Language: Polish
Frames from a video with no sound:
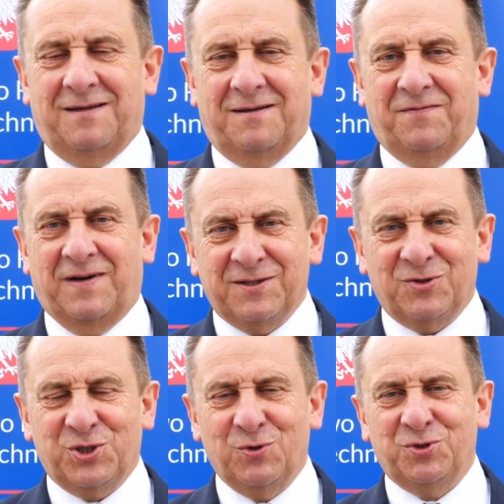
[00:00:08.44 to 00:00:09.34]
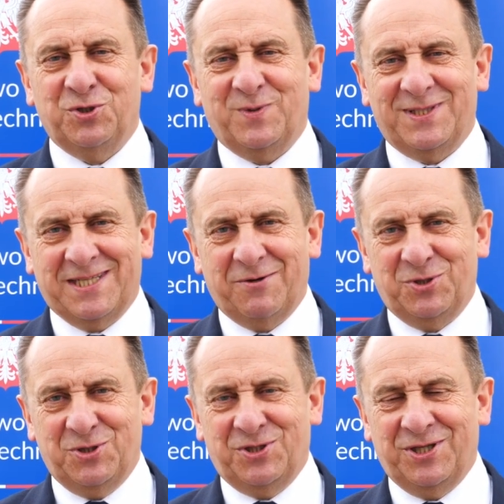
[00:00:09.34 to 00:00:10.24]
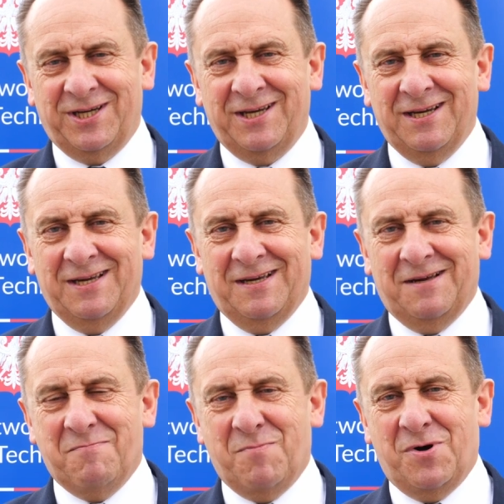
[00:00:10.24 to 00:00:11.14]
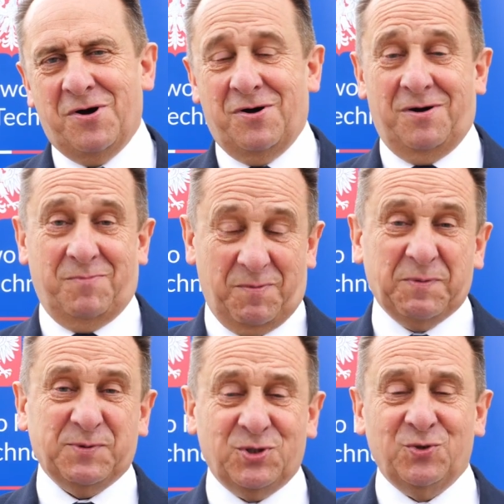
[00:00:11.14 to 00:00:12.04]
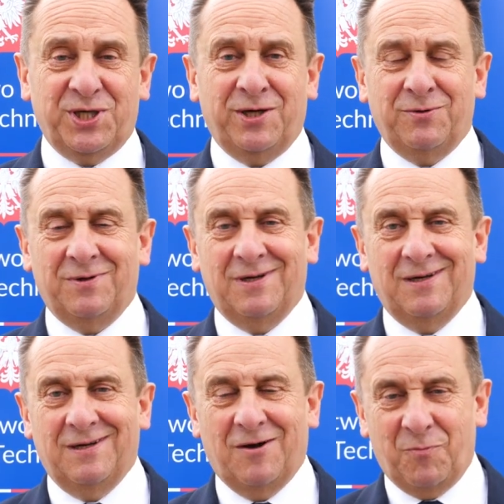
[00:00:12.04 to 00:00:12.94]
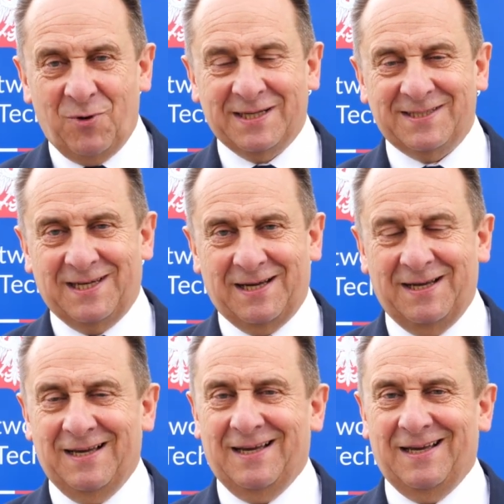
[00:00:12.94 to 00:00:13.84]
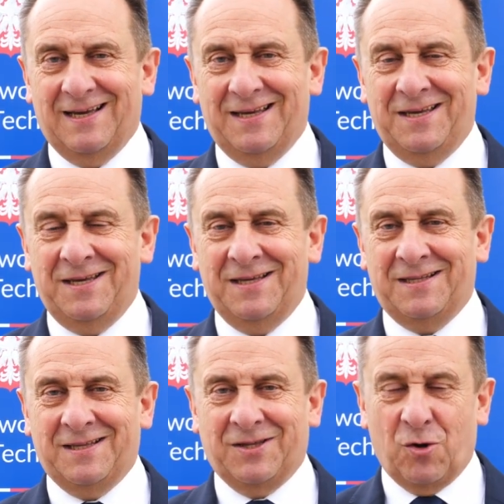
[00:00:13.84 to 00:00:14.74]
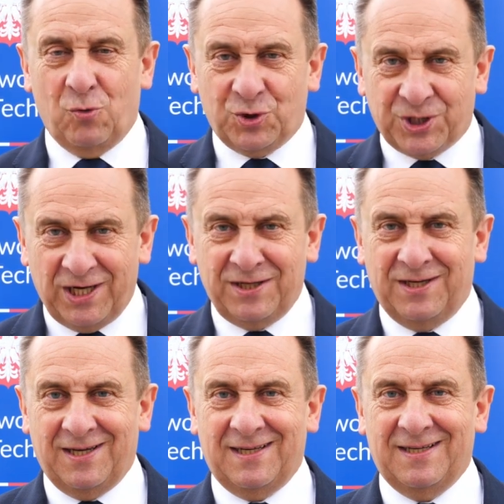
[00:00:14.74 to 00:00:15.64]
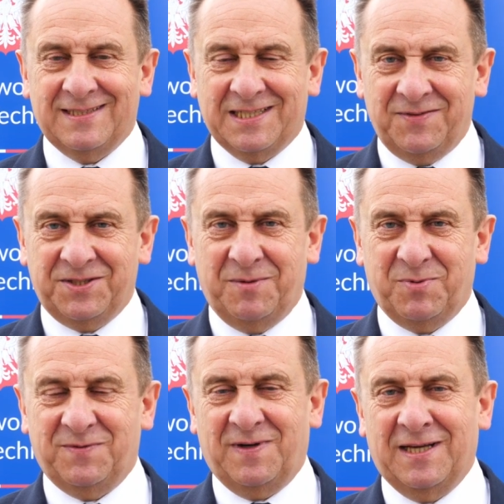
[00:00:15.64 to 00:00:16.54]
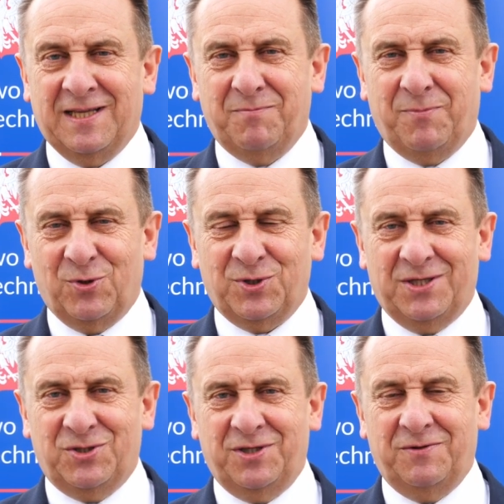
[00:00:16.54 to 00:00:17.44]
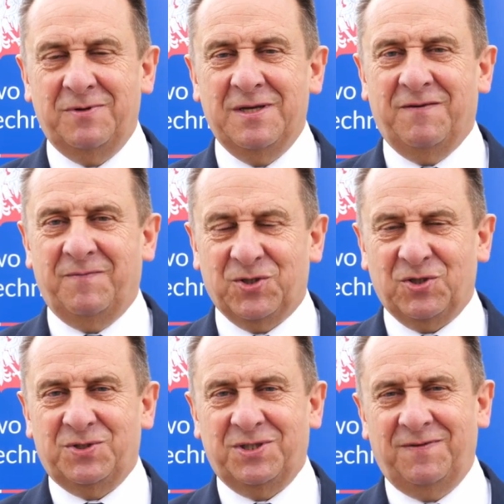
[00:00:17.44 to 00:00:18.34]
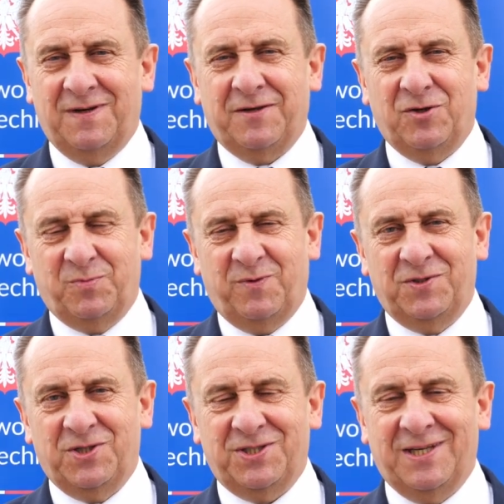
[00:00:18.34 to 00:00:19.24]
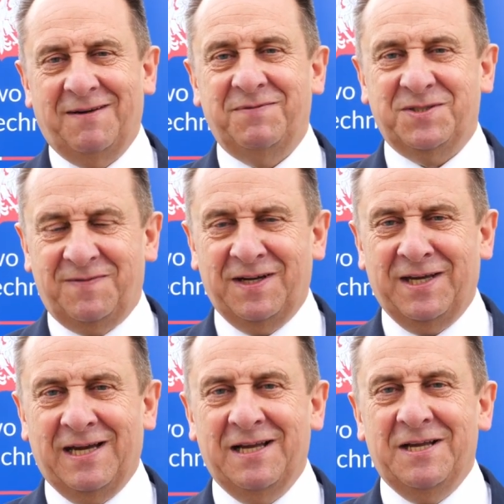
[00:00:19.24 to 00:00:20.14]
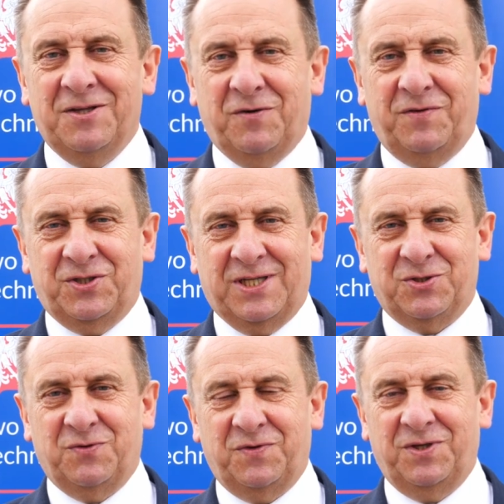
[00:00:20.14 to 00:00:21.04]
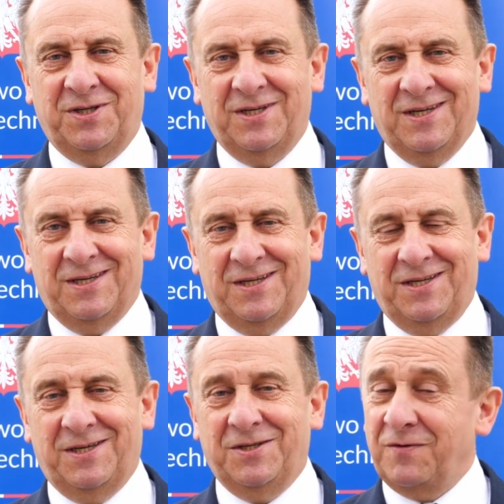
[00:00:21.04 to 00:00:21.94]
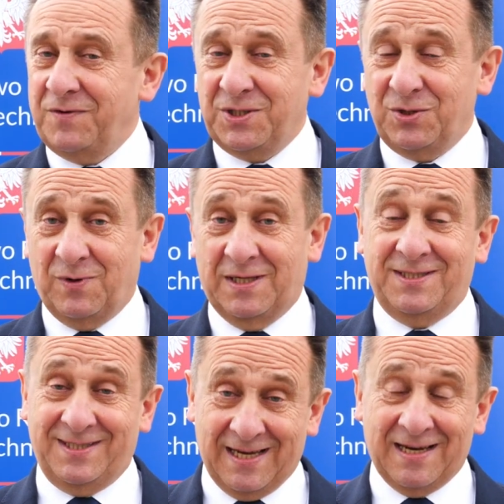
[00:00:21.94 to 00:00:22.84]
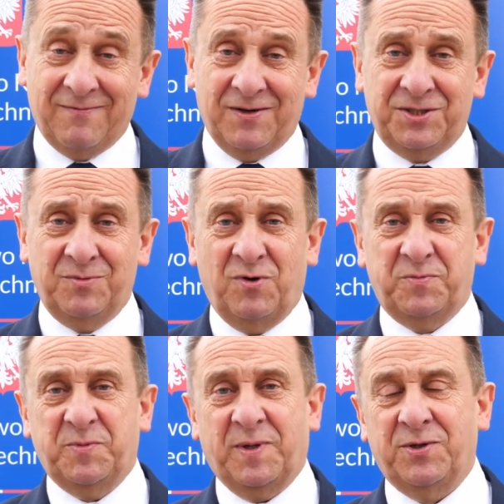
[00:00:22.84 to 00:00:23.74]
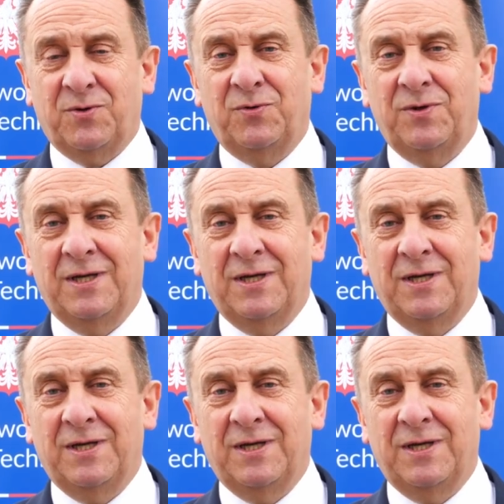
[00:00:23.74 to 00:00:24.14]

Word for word: warto się uczyć przez całe życie, bo, bo po prostu się opłaca. I to uczenie zazwyczaj pozwala nam poruszać się w bieżących chwilach i odpowiedzieć na wyzwania nowych czasów i, i nowych sytuacji, tak jak właśnie było w przypadku